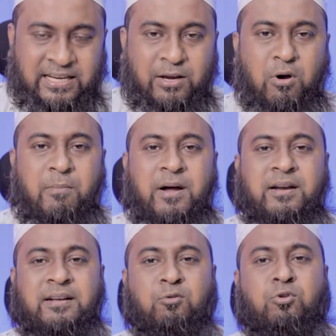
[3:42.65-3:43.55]
কেউ আবার
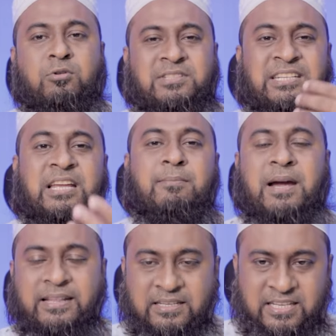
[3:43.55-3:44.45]
কোনো সিনিয়র
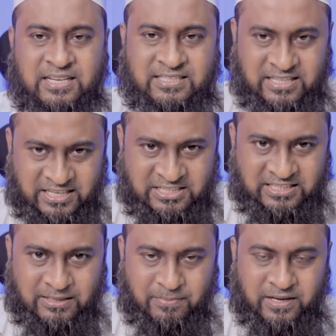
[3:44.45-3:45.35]
ভাইদের কাছ থেকে
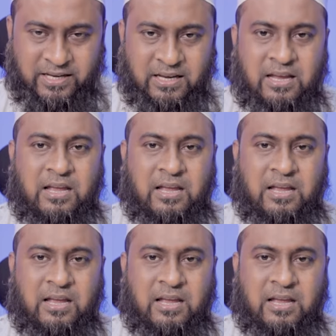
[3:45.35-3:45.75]
শিখতে পারে